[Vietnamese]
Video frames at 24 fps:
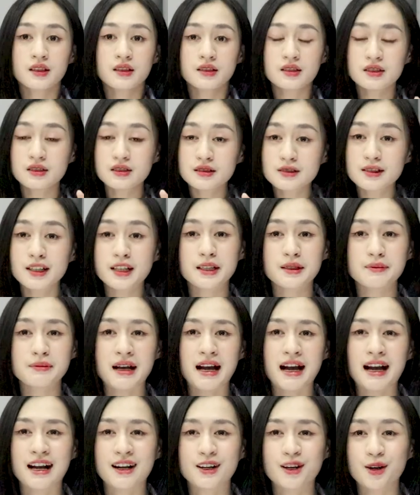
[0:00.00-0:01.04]
Những người
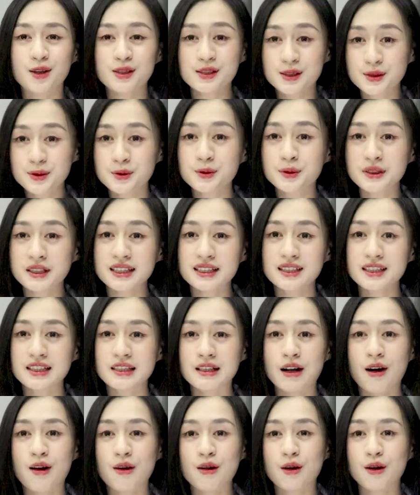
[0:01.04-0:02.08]
mà có sức hút ấy thì
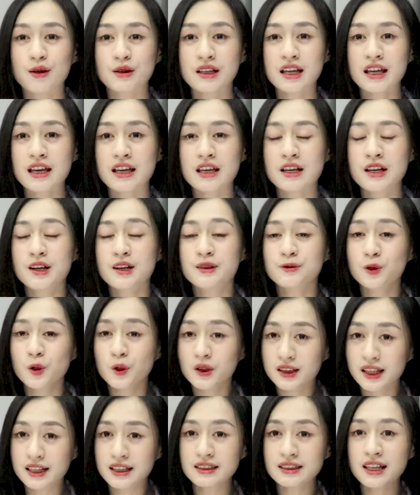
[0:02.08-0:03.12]
họ có thể vui
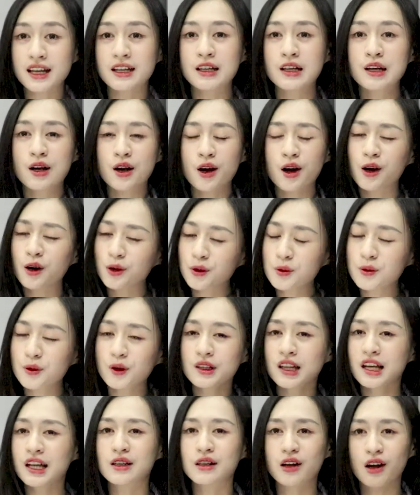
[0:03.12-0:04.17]
tính này, họ cũng có
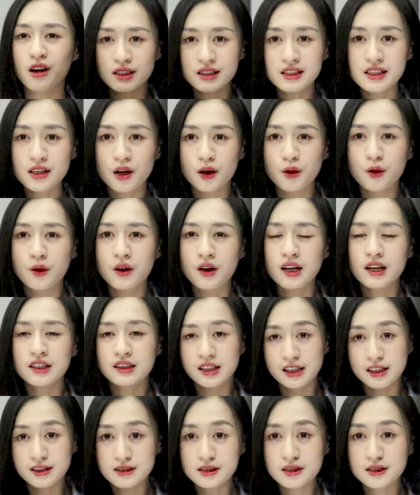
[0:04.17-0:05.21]
thể nói nhiều,
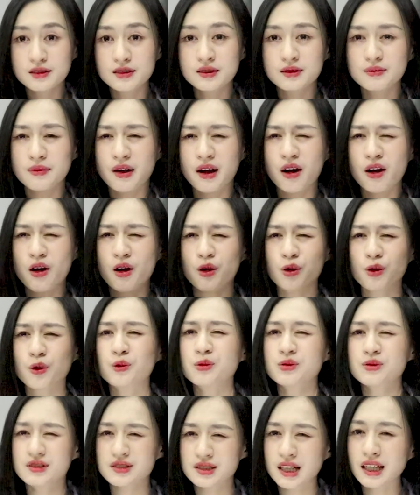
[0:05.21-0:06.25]
thế nhưng mà họ
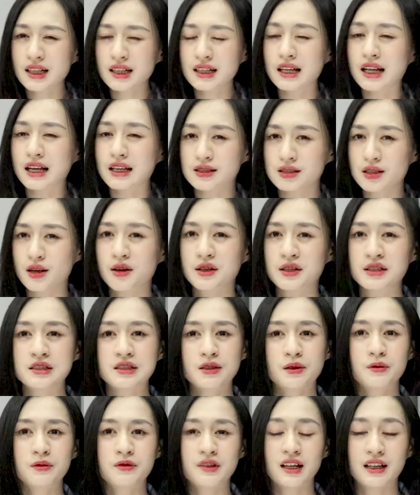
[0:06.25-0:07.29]
cũng rất là giỏi
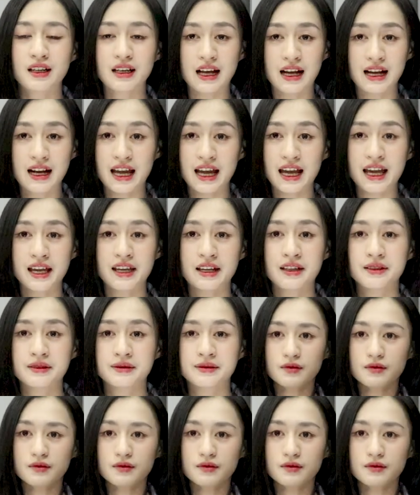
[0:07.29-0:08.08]
trong việc lắng nghe.